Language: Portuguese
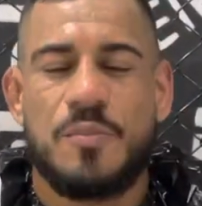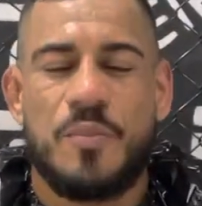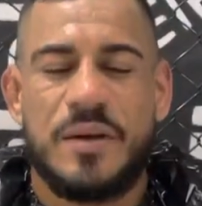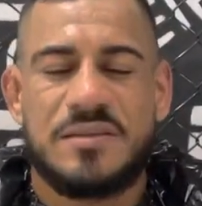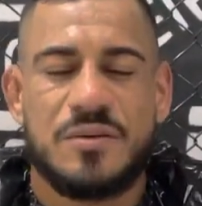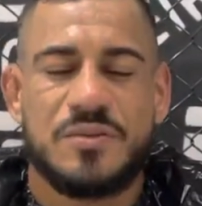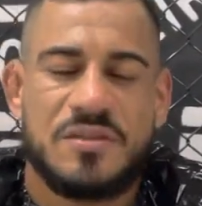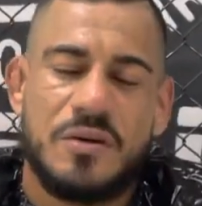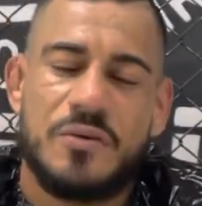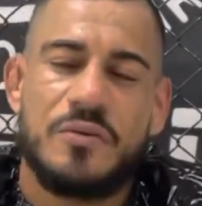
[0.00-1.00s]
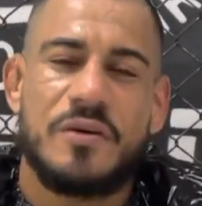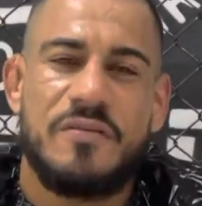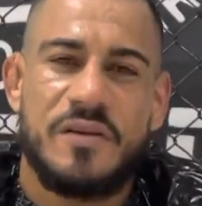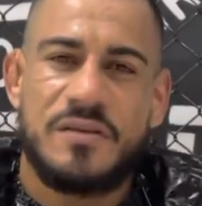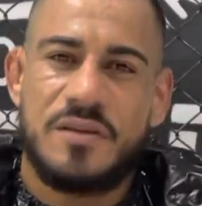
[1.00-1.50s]
momento são 5 e
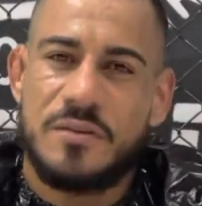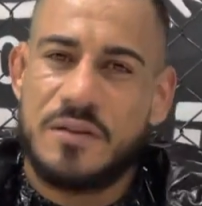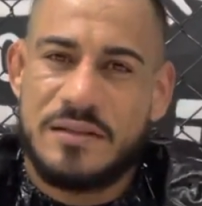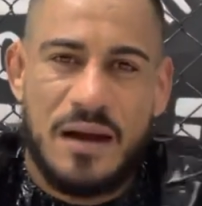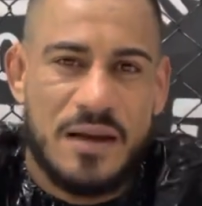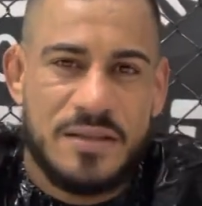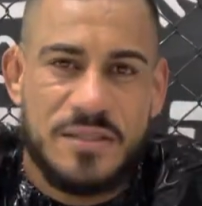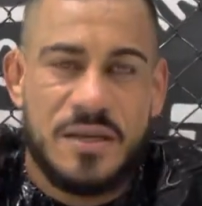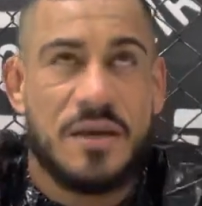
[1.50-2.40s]
25 da tarde.